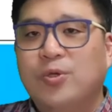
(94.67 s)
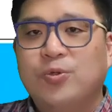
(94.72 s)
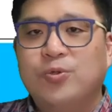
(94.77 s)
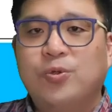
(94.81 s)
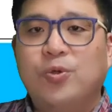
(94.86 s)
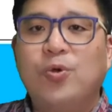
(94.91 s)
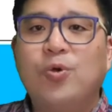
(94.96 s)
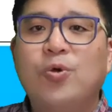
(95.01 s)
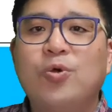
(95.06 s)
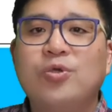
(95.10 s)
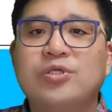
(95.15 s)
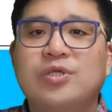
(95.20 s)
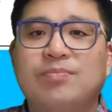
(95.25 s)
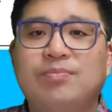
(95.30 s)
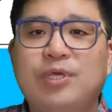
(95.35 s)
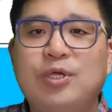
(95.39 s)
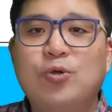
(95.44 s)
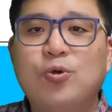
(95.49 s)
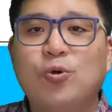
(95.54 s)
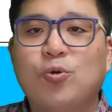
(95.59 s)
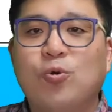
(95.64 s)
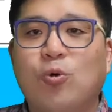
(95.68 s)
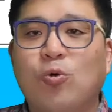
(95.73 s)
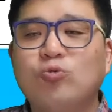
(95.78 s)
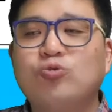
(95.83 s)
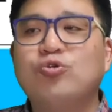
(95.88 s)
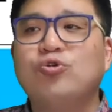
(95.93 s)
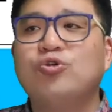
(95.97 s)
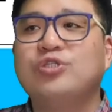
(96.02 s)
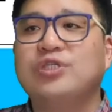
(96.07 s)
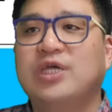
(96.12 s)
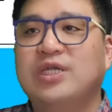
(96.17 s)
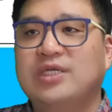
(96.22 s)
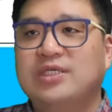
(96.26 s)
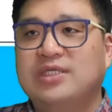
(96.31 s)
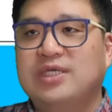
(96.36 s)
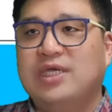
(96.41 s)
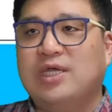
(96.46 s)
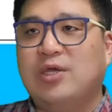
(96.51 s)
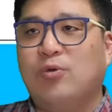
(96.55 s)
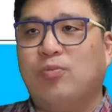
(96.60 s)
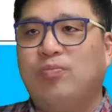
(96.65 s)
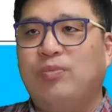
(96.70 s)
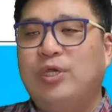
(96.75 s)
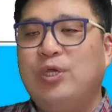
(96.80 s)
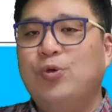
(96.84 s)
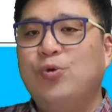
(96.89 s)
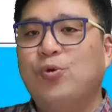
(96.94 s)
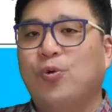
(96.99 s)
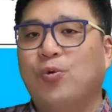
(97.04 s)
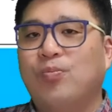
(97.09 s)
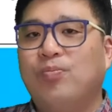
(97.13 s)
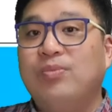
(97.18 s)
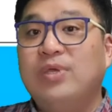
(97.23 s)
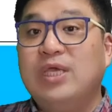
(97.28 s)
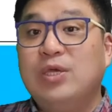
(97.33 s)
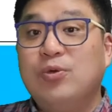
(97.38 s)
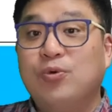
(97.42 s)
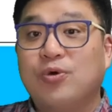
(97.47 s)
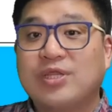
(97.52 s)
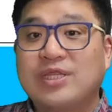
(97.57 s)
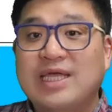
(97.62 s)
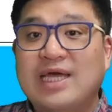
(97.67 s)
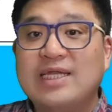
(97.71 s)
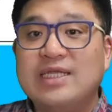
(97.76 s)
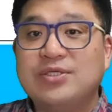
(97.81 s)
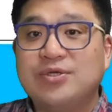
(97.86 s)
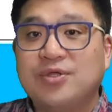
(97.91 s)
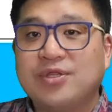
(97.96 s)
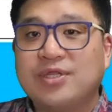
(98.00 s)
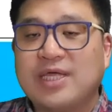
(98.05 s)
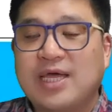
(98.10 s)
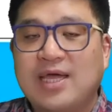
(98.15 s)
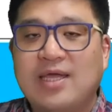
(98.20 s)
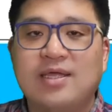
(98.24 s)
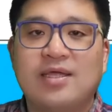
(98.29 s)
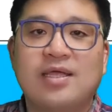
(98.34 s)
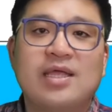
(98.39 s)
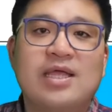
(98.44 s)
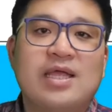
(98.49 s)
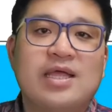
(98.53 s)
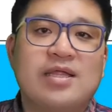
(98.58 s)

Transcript: 또 이제 미국 공출제를 시행해요. 미국, 미국 쌀이죠, 쌀.